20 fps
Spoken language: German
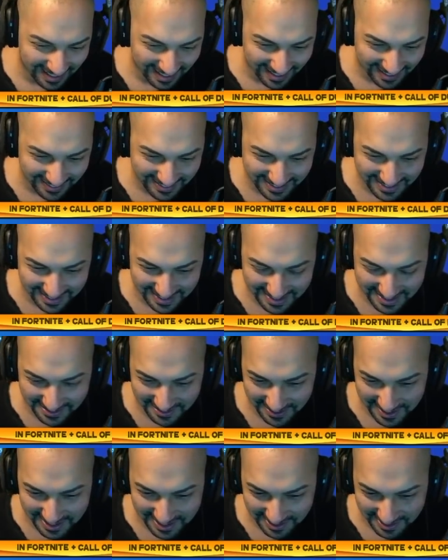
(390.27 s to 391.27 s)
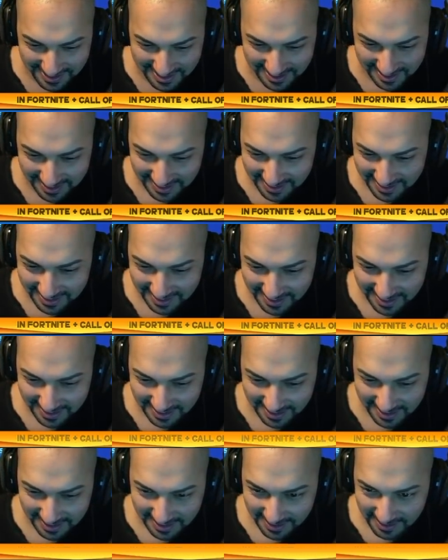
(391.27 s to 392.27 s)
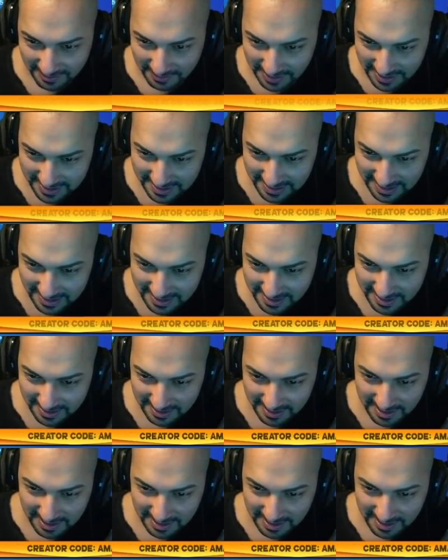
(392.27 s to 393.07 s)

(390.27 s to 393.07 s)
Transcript: Irgendwie sieht das cringe aus. Wer ist das?